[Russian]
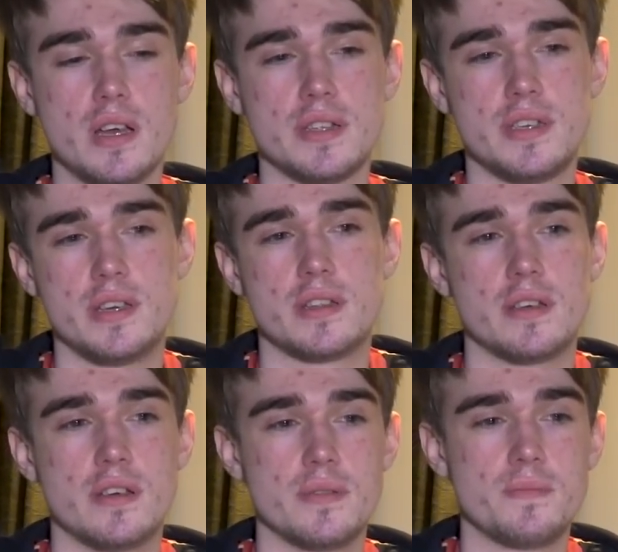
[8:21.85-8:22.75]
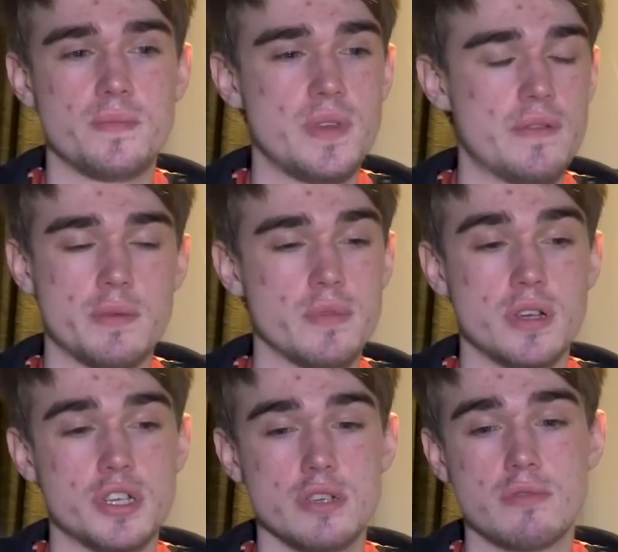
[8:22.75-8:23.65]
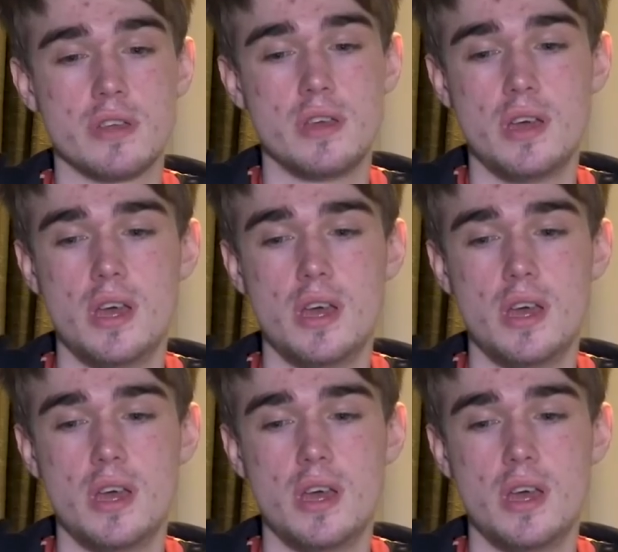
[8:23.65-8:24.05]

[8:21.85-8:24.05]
хотя это явно было ошибкой.